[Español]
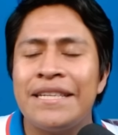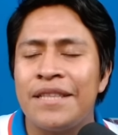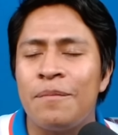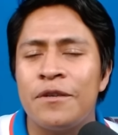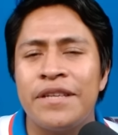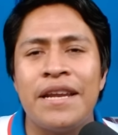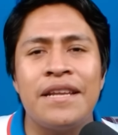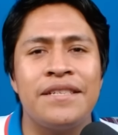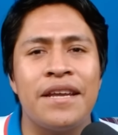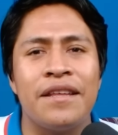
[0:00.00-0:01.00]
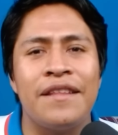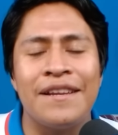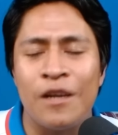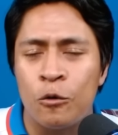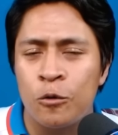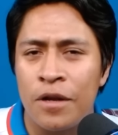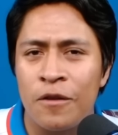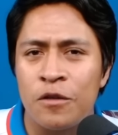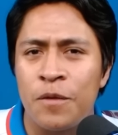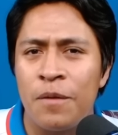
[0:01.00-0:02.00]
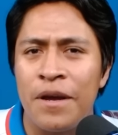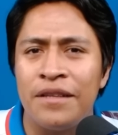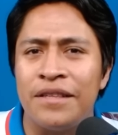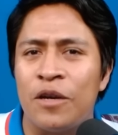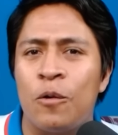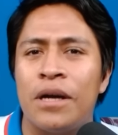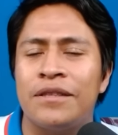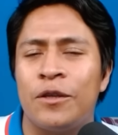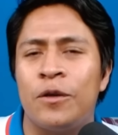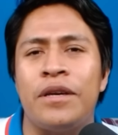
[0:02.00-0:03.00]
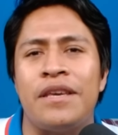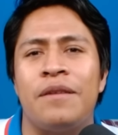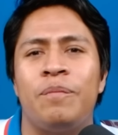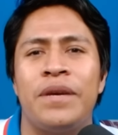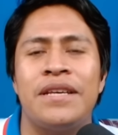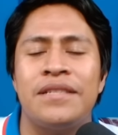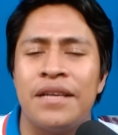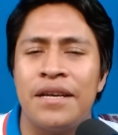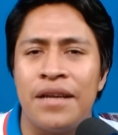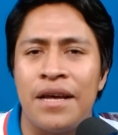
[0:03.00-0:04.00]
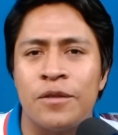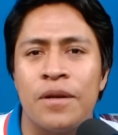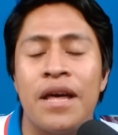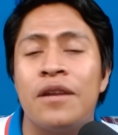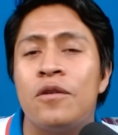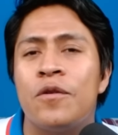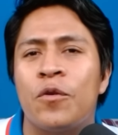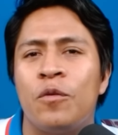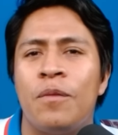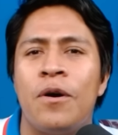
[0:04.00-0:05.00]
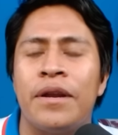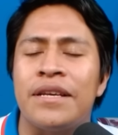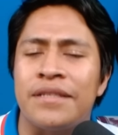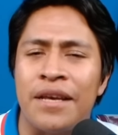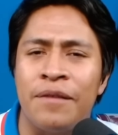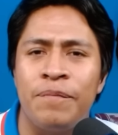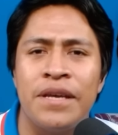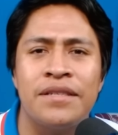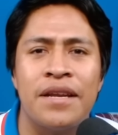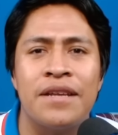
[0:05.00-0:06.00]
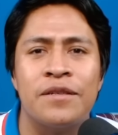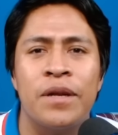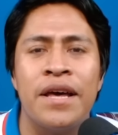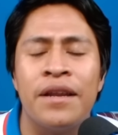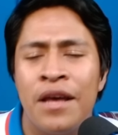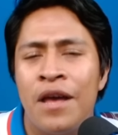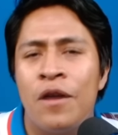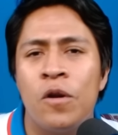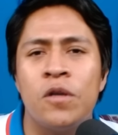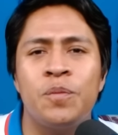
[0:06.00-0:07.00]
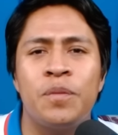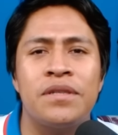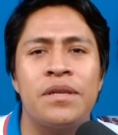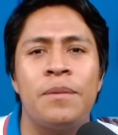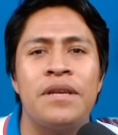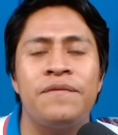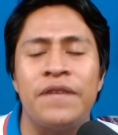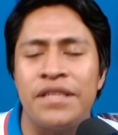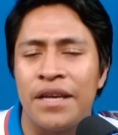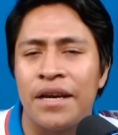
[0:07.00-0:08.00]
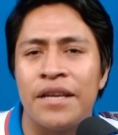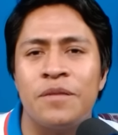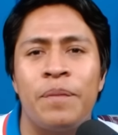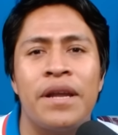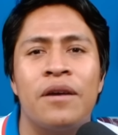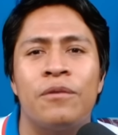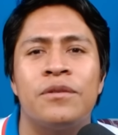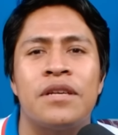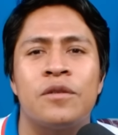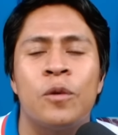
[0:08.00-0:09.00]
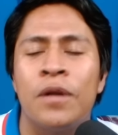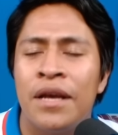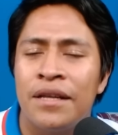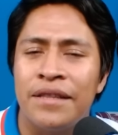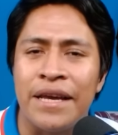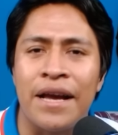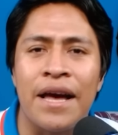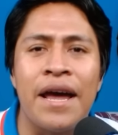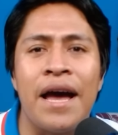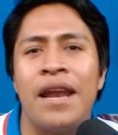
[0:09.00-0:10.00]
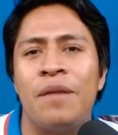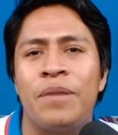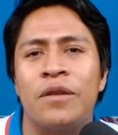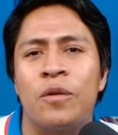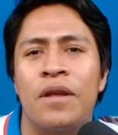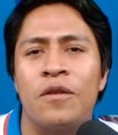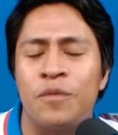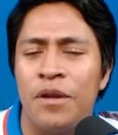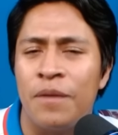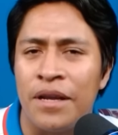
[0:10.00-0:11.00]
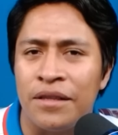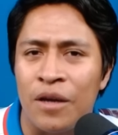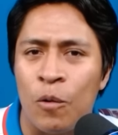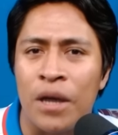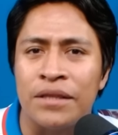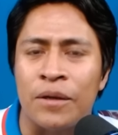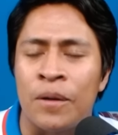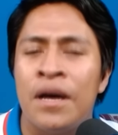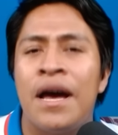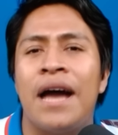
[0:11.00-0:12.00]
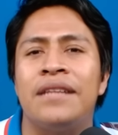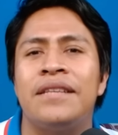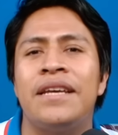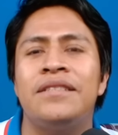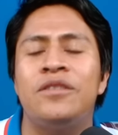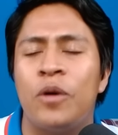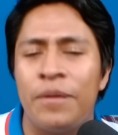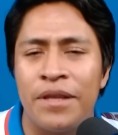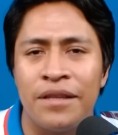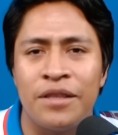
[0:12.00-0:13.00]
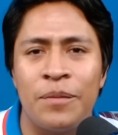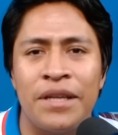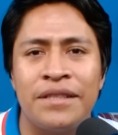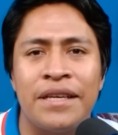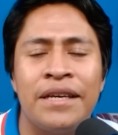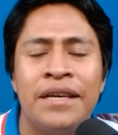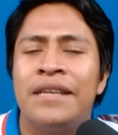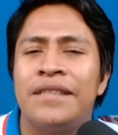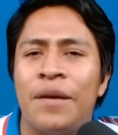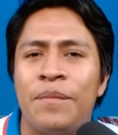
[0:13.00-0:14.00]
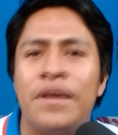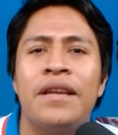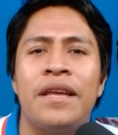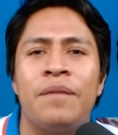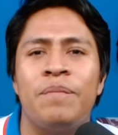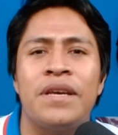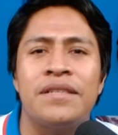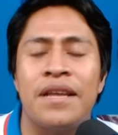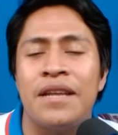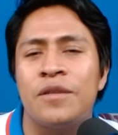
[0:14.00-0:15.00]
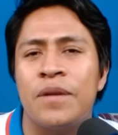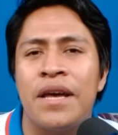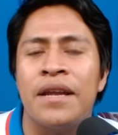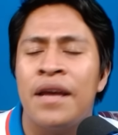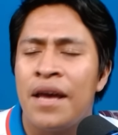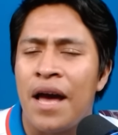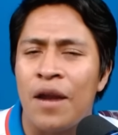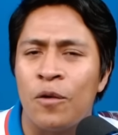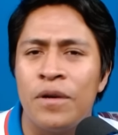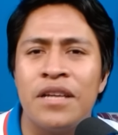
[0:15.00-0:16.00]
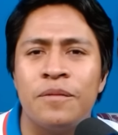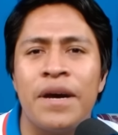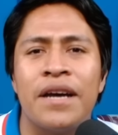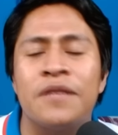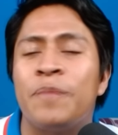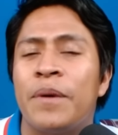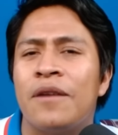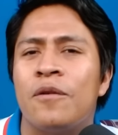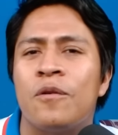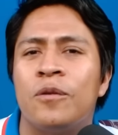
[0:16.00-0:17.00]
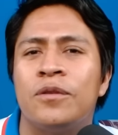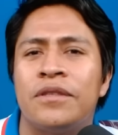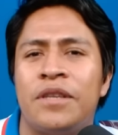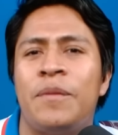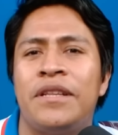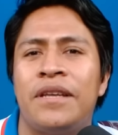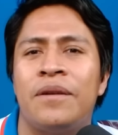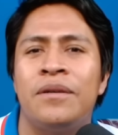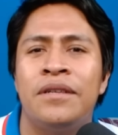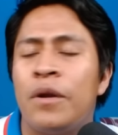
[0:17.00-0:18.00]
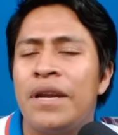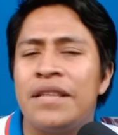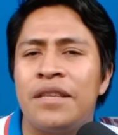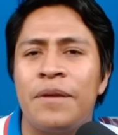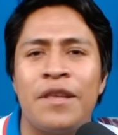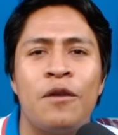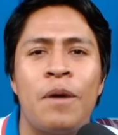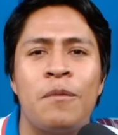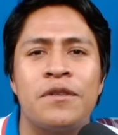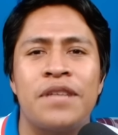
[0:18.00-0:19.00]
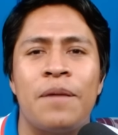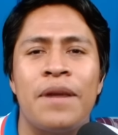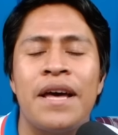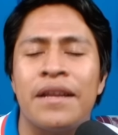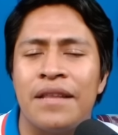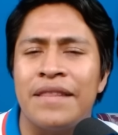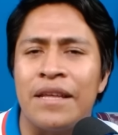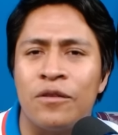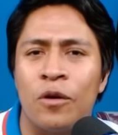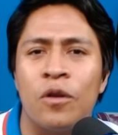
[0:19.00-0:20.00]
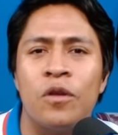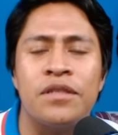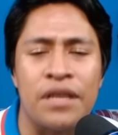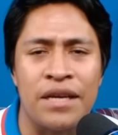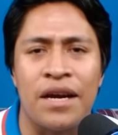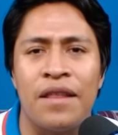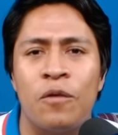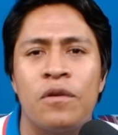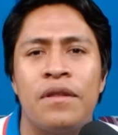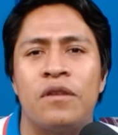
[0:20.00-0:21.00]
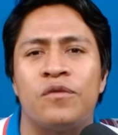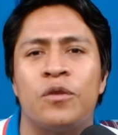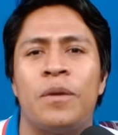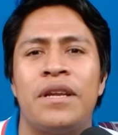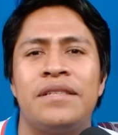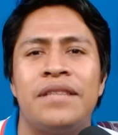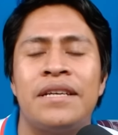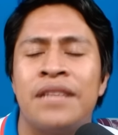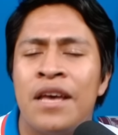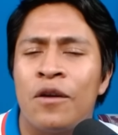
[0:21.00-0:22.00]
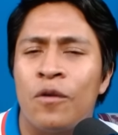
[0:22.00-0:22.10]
Estamos ya en el cierre del clausura 2024 y empiezan a sonar los rumores, empiezan a sonar los posibles fichajes para Cruz Azul de cara a la apertura 2024. Ante esto, evidentemente, también empiezan a sonar algunas bajas para el conjunto cementero, pero en este video vamos a hablar de todos y cada uno de los futbolistas